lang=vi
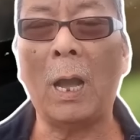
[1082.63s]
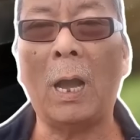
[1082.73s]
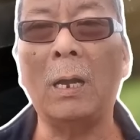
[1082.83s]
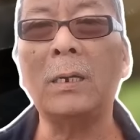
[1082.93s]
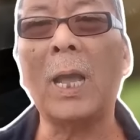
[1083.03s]

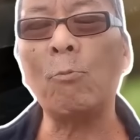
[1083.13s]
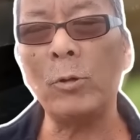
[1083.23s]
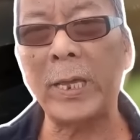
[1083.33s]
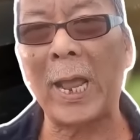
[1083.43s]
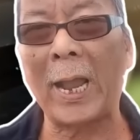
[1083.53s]
ở các
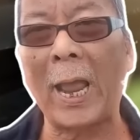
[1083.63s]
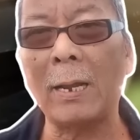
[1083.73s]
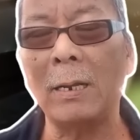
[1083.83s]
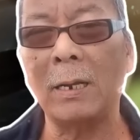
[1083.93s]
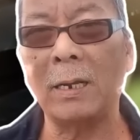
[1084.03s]
quốc gia
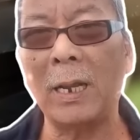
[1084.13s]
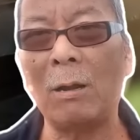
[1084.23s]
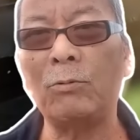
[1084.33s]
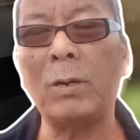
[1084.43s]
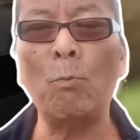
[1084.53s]
khác
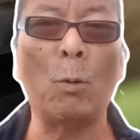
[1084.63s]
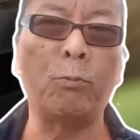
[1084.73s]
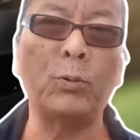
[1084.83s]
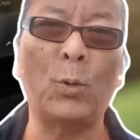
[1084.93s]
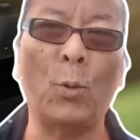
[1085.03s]
vào trong
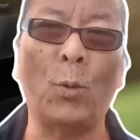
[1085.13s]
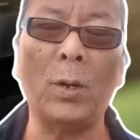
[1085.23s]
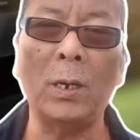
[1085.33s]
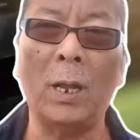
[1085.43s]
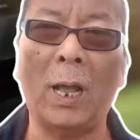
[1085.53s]
bụng của
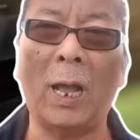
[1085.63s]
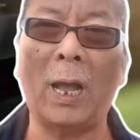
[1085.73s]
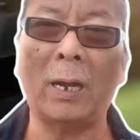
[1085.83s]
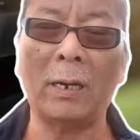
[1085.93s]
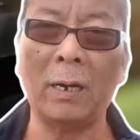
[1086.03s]

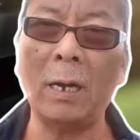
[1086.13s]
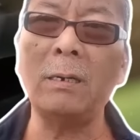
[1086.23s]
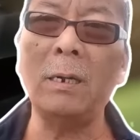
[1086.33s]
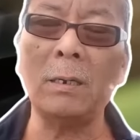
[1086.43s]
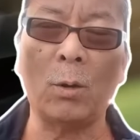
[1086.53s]
à, đất
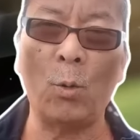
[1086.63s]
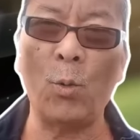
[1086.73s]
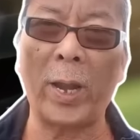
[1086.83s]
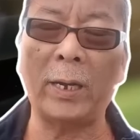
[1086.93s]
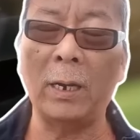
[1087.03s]
nước của
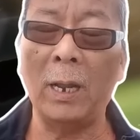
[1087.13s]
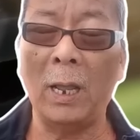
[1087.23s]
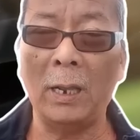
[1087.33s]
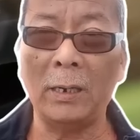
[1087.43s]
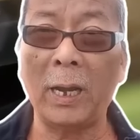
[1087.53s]
Ukraine
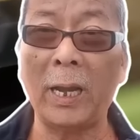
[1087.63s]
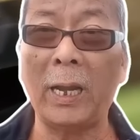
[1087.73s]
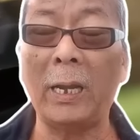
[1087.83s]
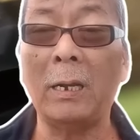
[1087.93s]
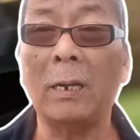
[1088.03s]

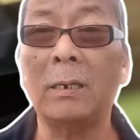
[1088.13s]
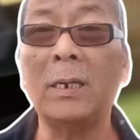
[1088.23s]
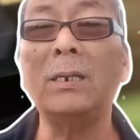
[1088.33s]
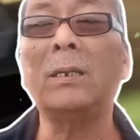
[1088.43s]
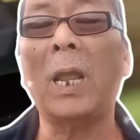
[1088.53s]
thì
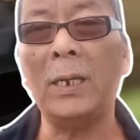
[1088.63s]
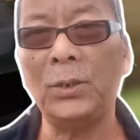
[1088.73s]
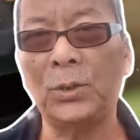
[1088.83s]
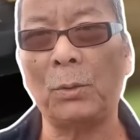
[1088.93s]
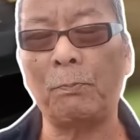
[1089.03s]
kinh tế
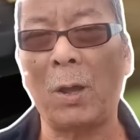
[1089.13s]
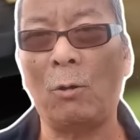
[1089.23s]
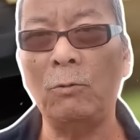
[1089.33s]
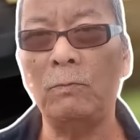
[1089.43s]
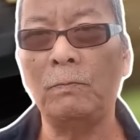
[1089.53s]
sụp
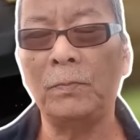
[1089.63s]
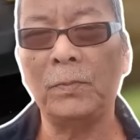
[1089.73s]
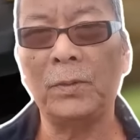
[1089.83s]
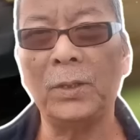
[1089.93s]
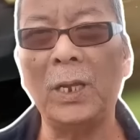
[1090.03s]
đổ
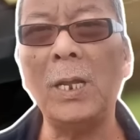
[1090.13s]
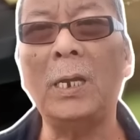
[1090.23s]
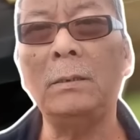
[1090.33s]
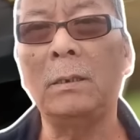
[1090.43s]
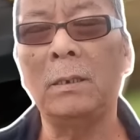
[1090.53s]
điển
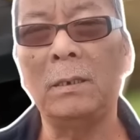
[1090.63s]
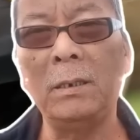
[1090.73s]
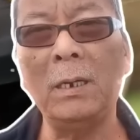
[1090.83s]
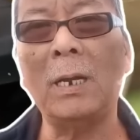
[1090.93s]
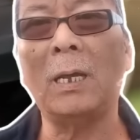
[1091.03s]
hình
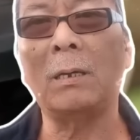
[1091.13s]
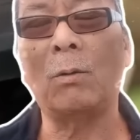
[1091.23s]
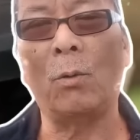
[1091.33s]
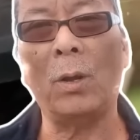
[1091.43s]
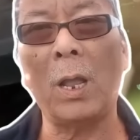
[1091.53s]
như lời
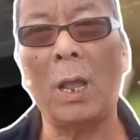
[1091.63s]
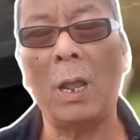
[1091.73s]
của